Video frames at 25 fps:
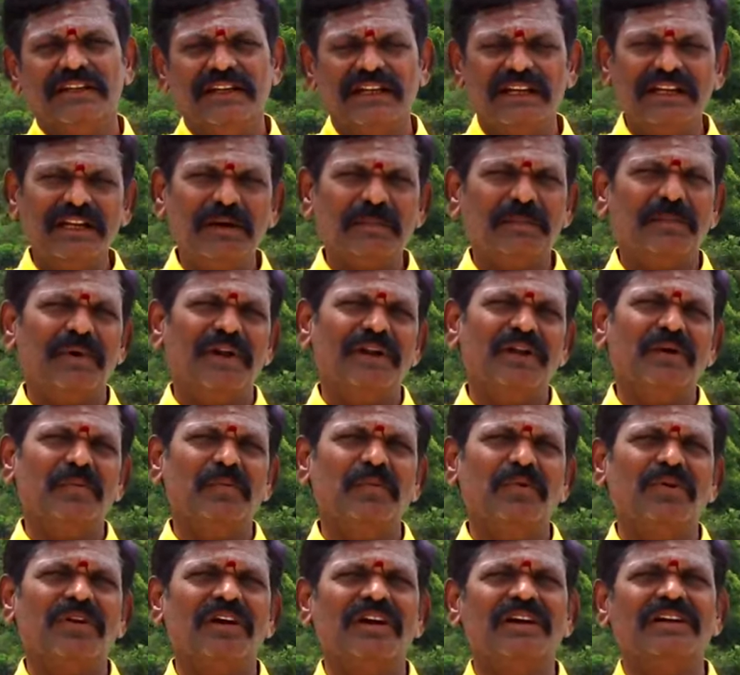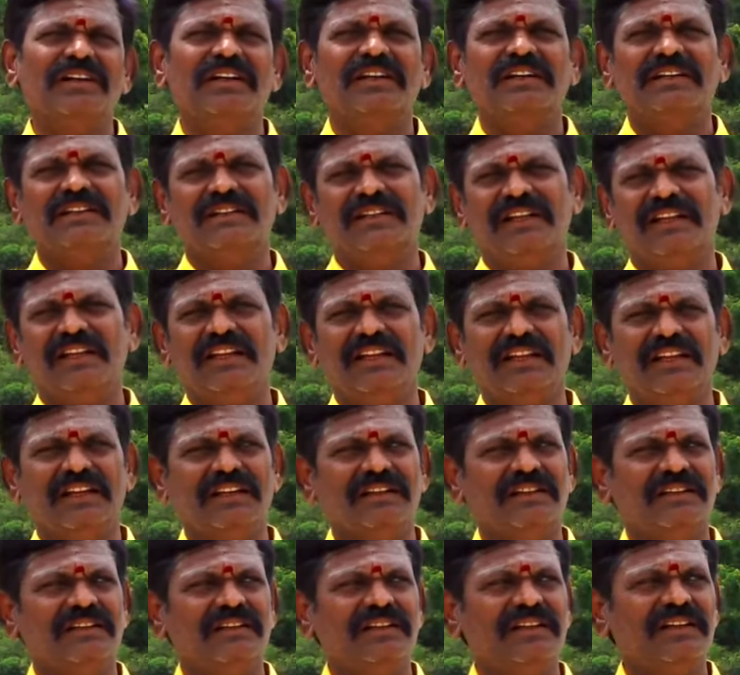என்ன பண்ண போகிறாங்கன்னு எனக்கு தெரியல
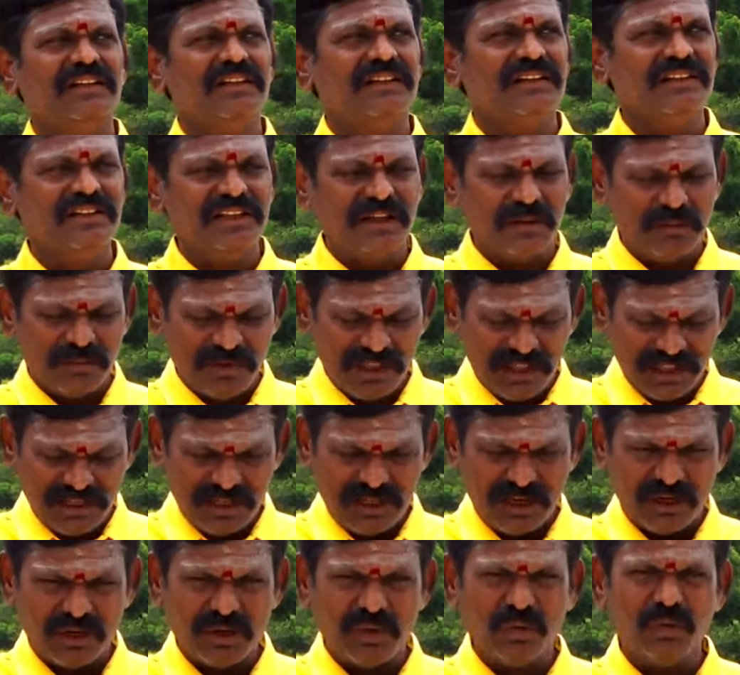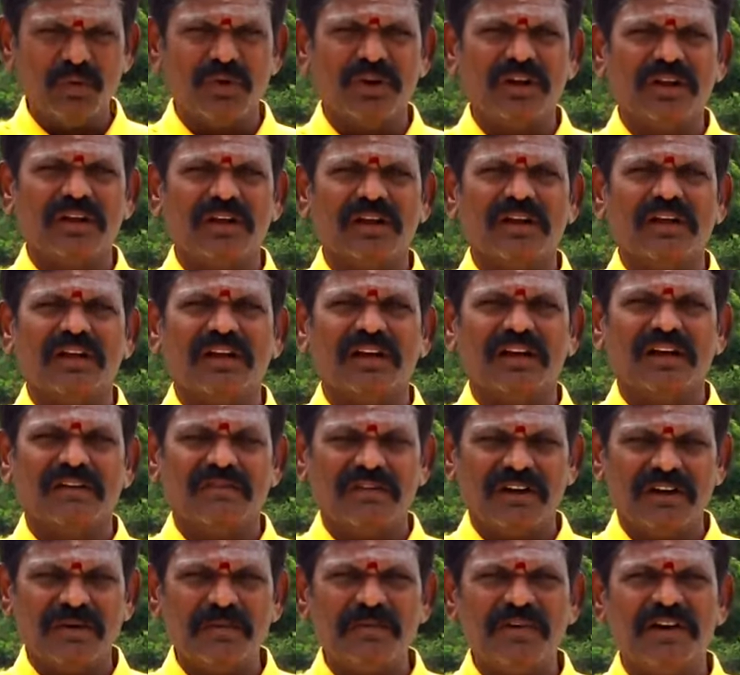இந்த மாதிரியான ஒரு
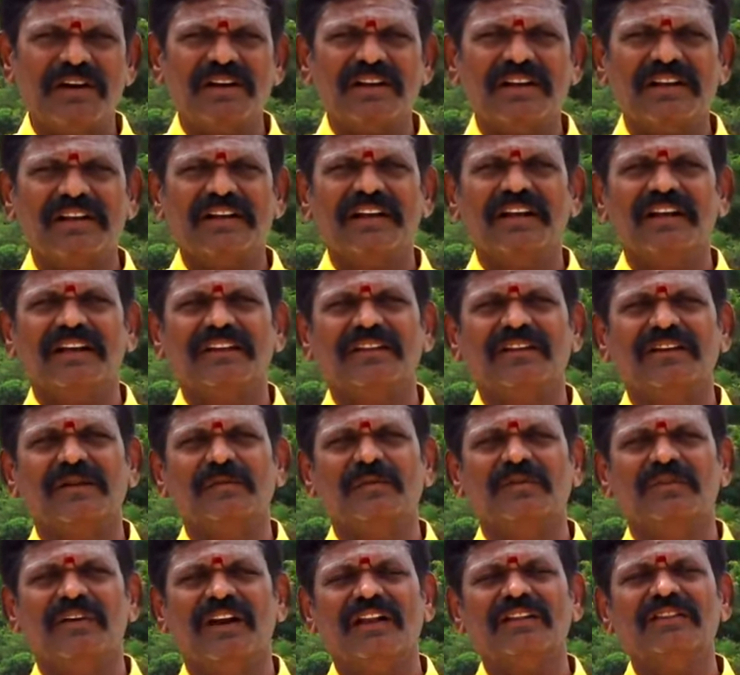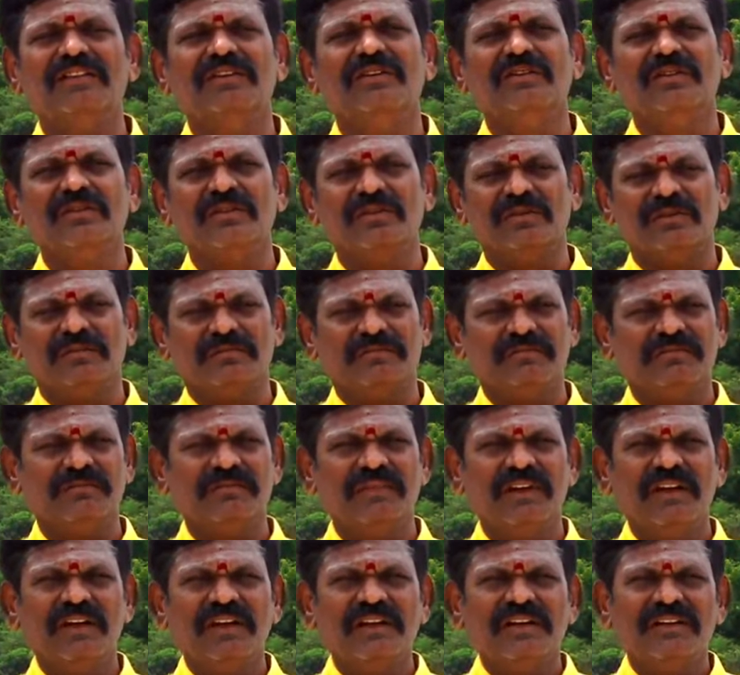அவலமான நிலையில் தான் நம்ம வளர்ந்துக்கிட்டு இருக்கிறோம்
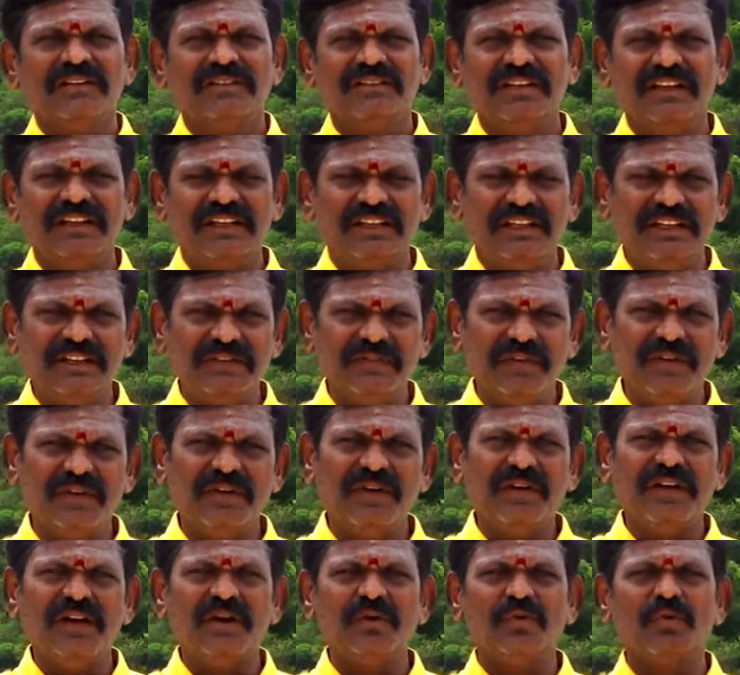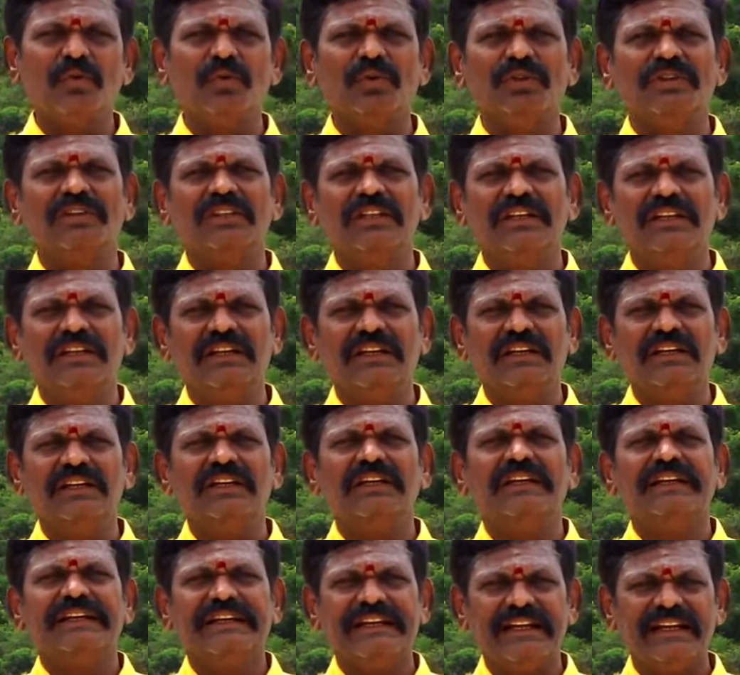சரி இவ்வளோலாம் கொடுத்து
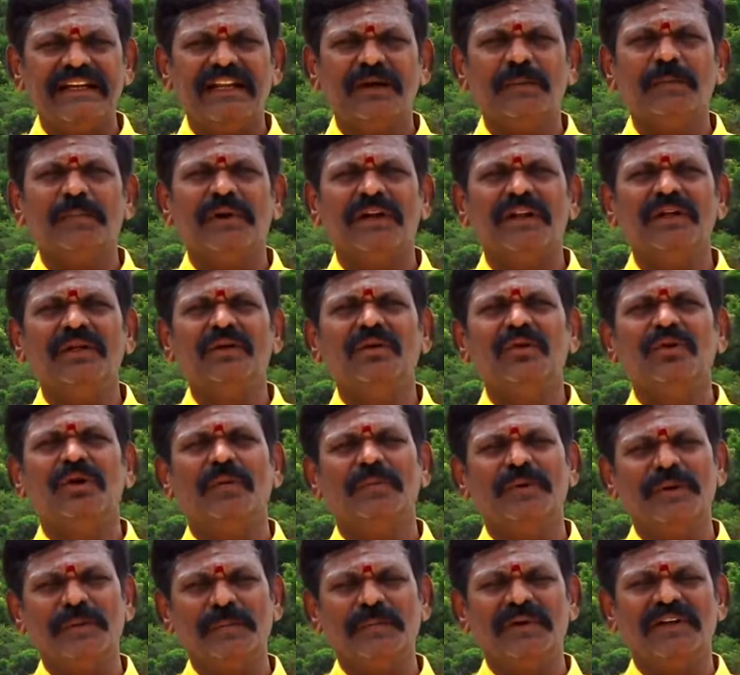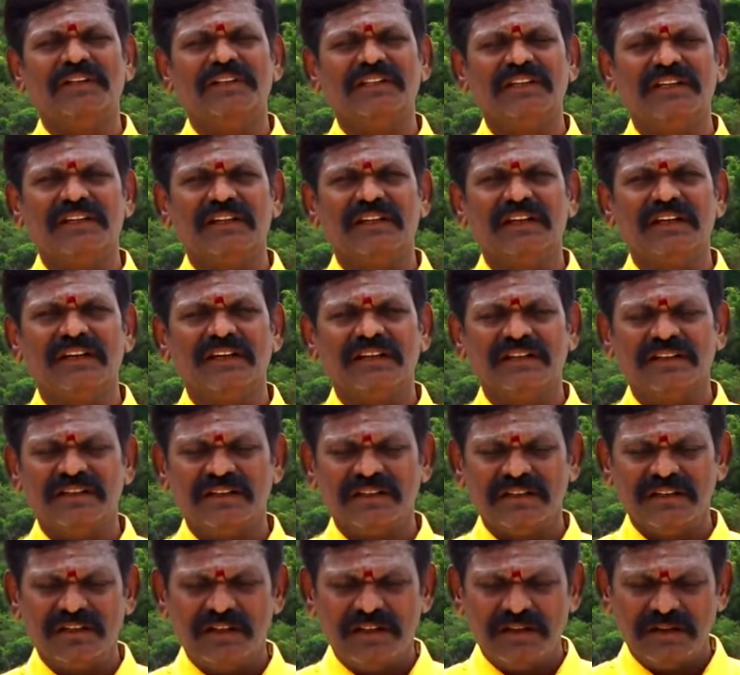என்ன பண்ணியிருக்கிறோம் அப்படின்னு பார்த்தீங்கன்னா
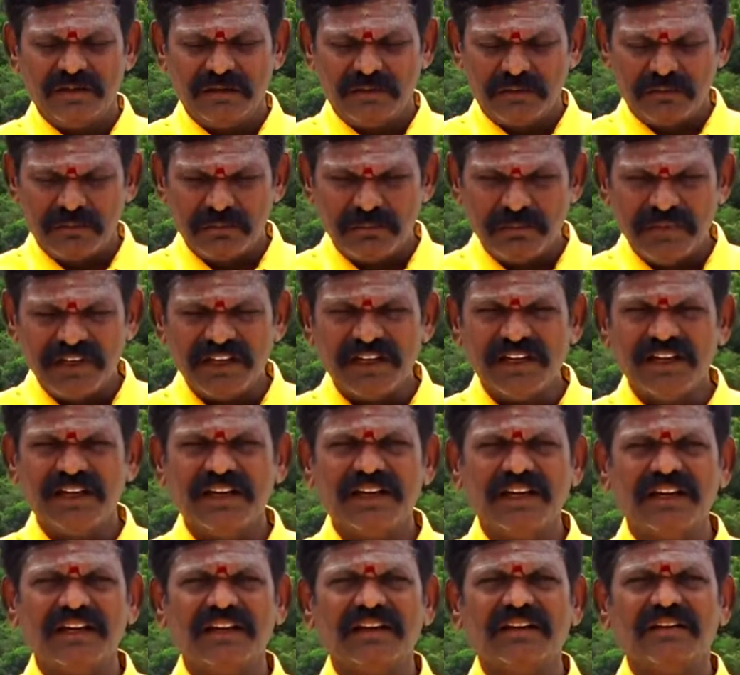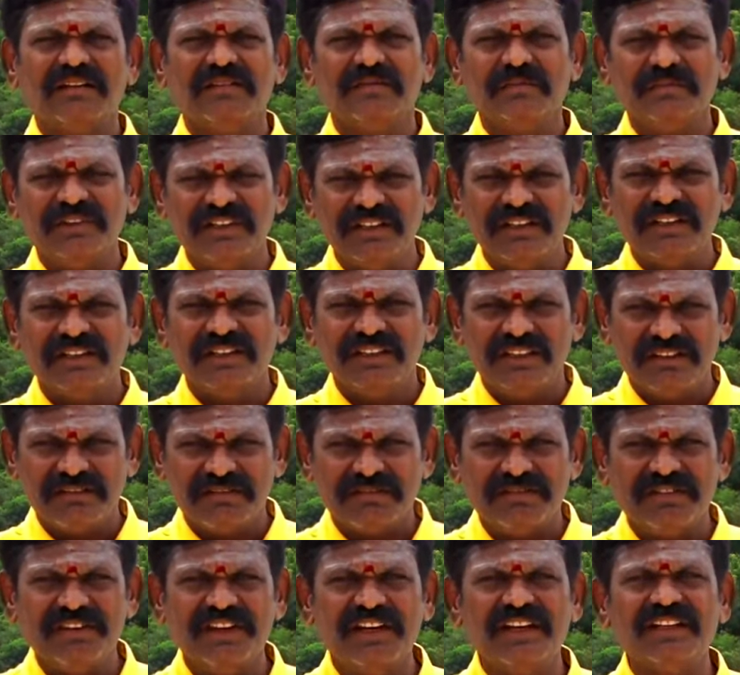மிக்க மிகுந்த
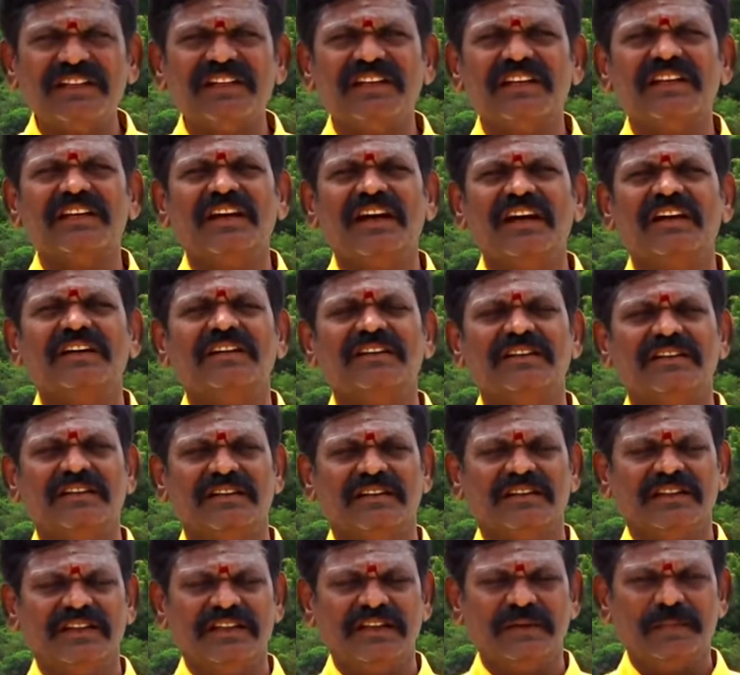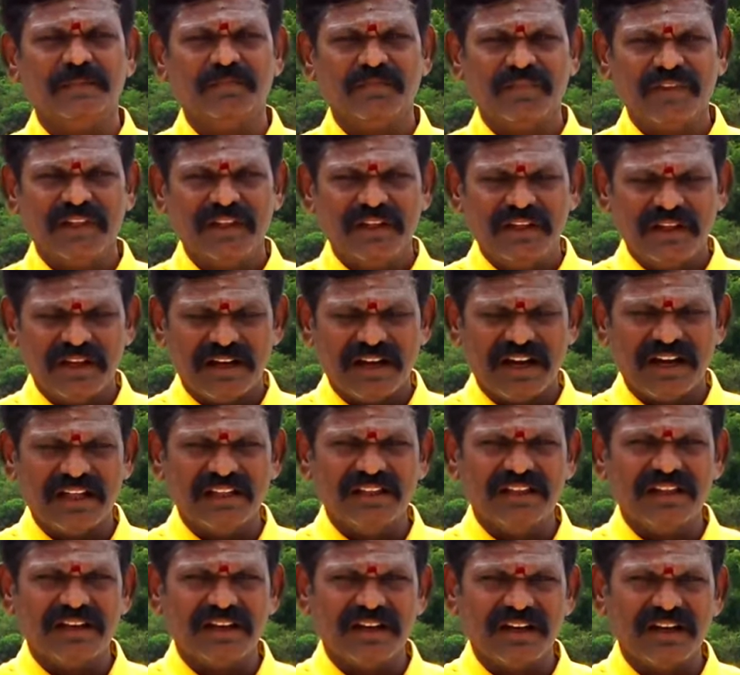வேதனையாக இருக்குது
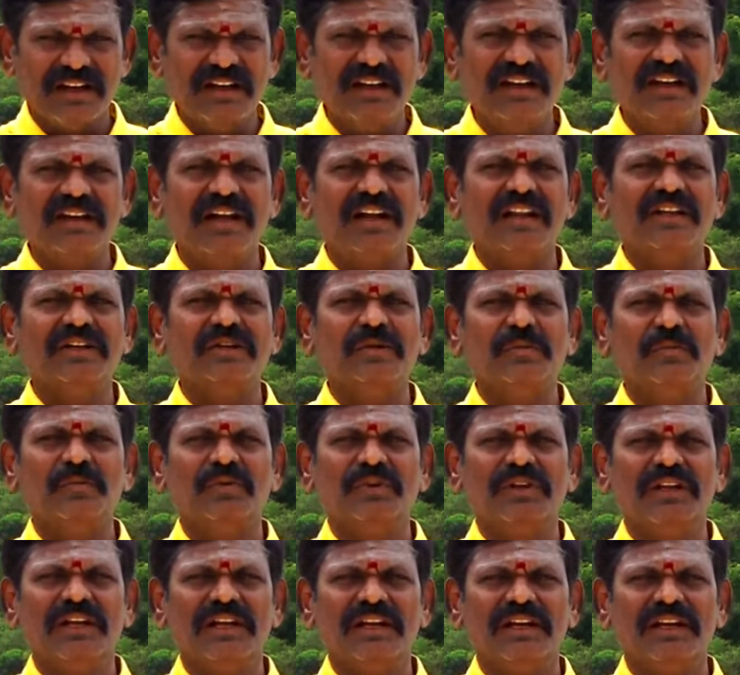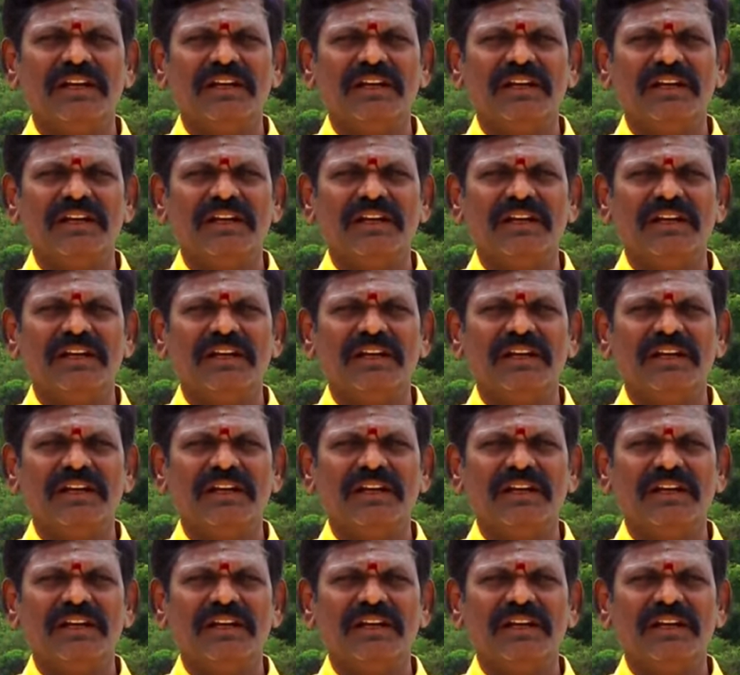கடந்த ரெண்டு நாளைக்கு முன்னே